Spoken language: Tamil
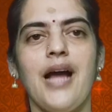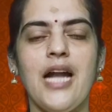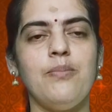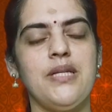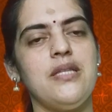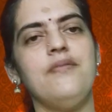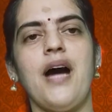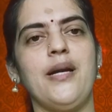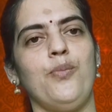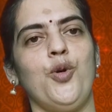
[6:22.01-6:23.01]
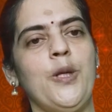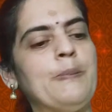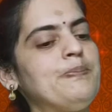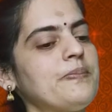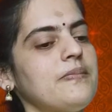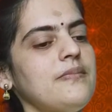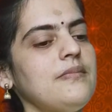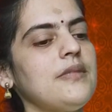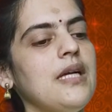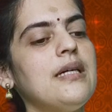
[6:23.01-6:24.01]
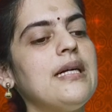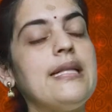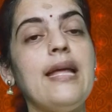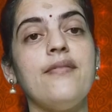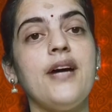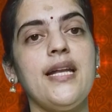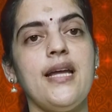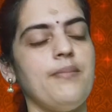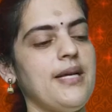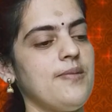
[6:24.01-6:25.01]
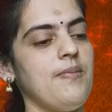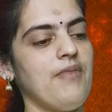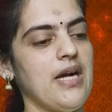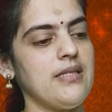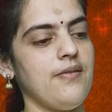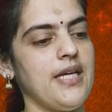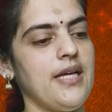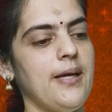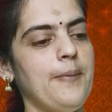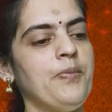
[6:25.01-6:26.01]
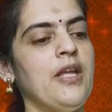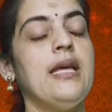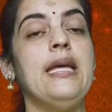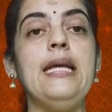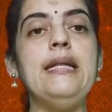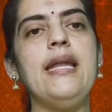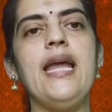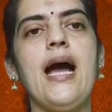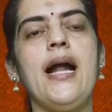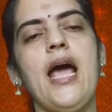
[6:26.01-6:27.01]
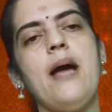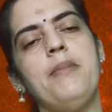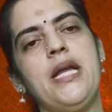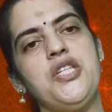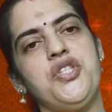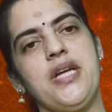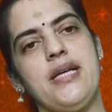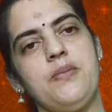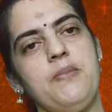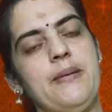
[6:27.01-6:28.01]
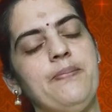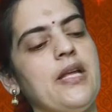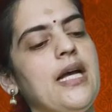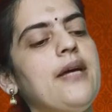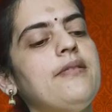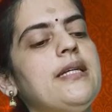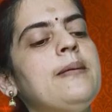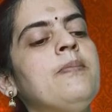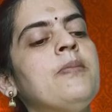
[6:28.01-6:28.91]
காண்பித்து வாழ முடியும் ஆக தேவானாம் அஸ்மி வாசவக இந்திரியானாம் மனஸ்ஜாஸ்மி அதாவது